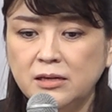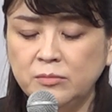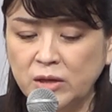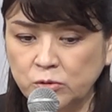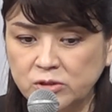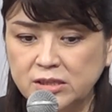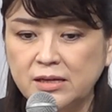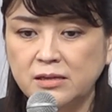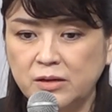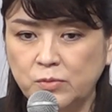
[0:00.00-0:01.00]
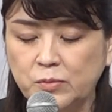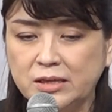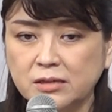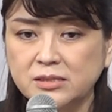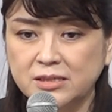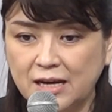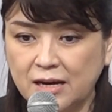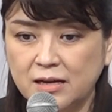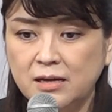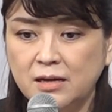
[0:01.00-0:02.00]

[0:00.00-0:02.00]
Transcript: 今の時点では私が